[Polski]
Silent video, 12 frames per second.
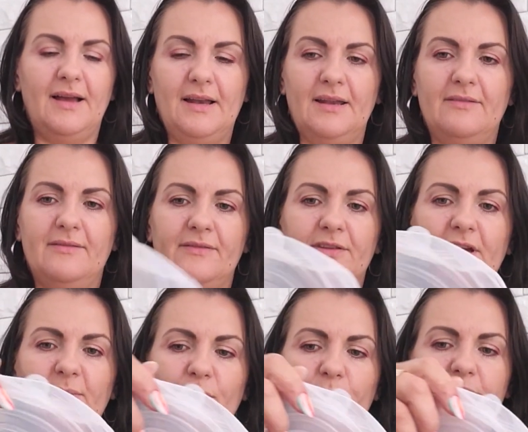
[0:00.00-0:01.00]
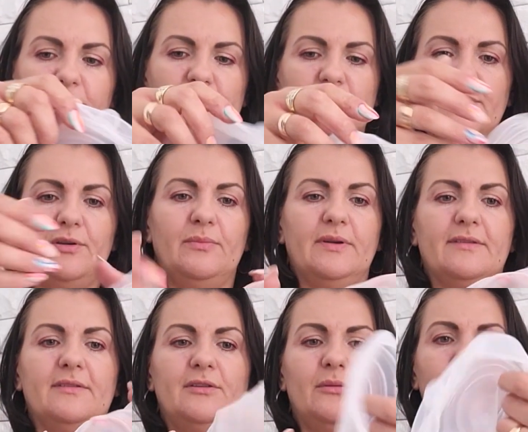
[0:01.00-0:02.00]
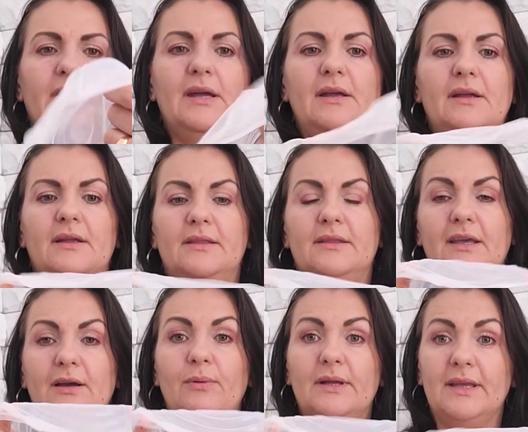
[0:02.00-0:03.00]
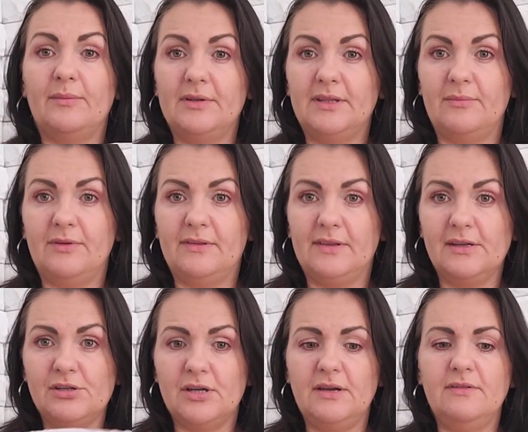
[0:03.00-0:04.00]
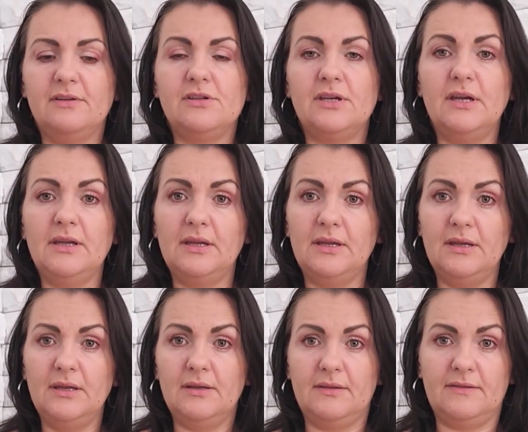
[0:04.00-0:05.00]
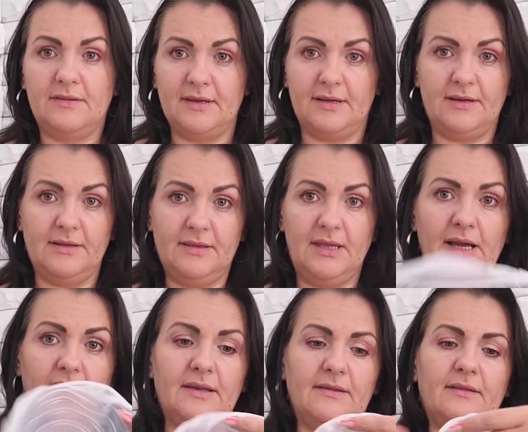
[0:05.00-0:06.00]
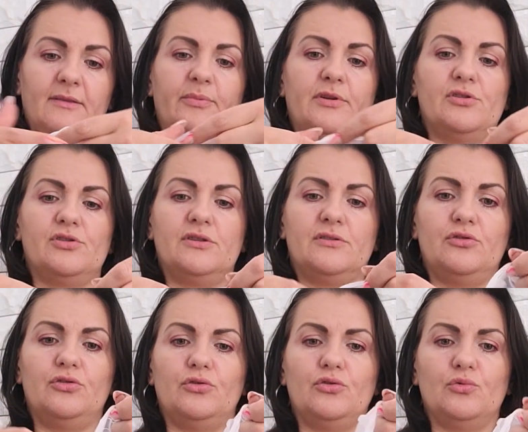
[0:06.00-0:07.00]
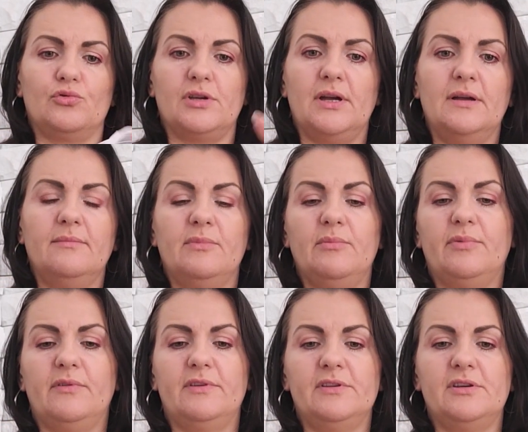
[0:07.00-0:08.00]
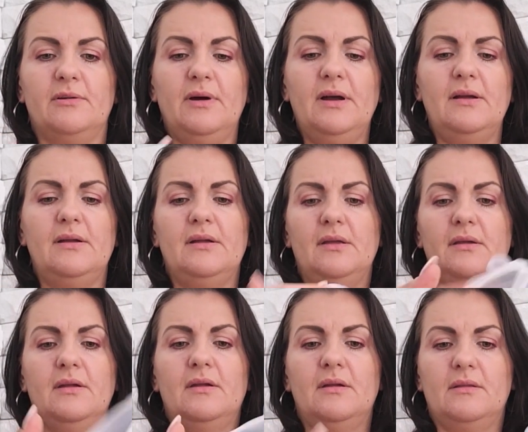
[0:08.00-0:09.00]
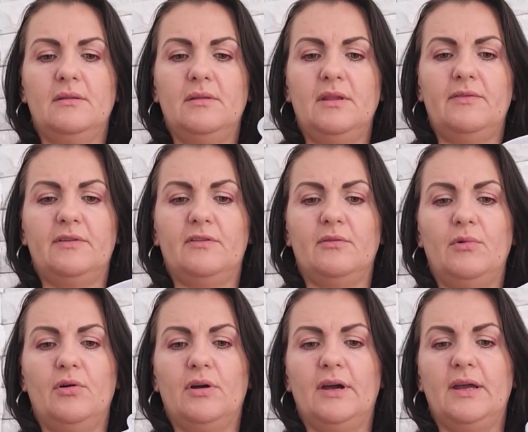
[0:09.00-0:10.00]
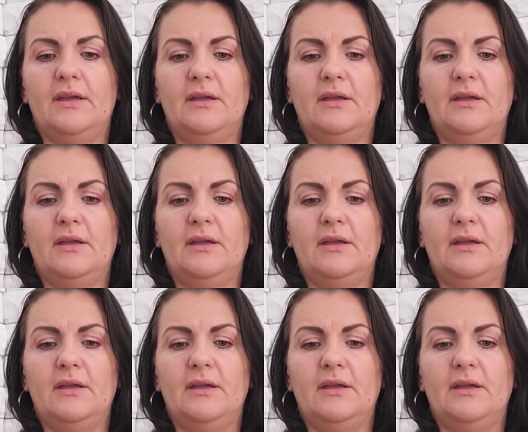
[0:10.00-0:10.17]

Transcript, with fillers: Ale widziałam opinię, że mają bardzo dobre nakładamy na miseczkę, wiecie, i cyk. Taka jest i dość duża, bym powiedziała. Nawet są ok.